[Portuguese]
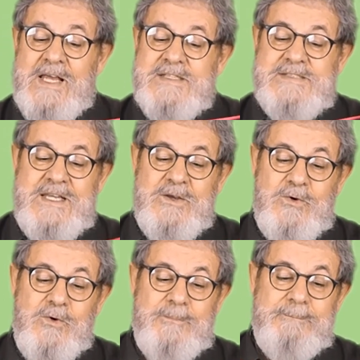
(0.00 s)

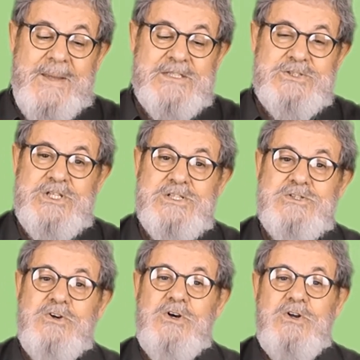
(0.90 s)
Cinco peixes
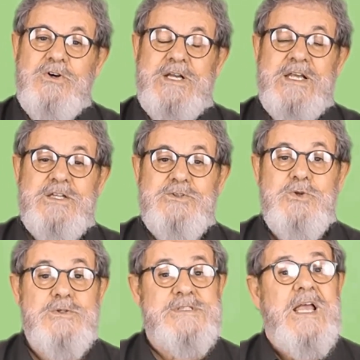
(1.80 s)

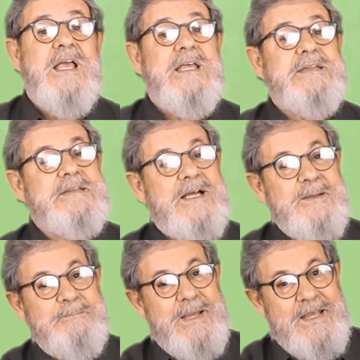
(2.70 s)
coloridos e
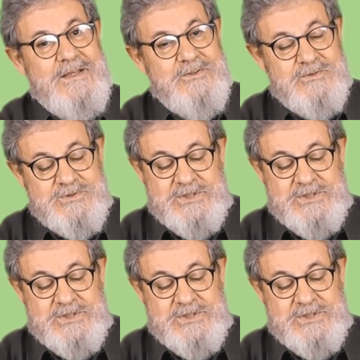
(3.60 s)
também um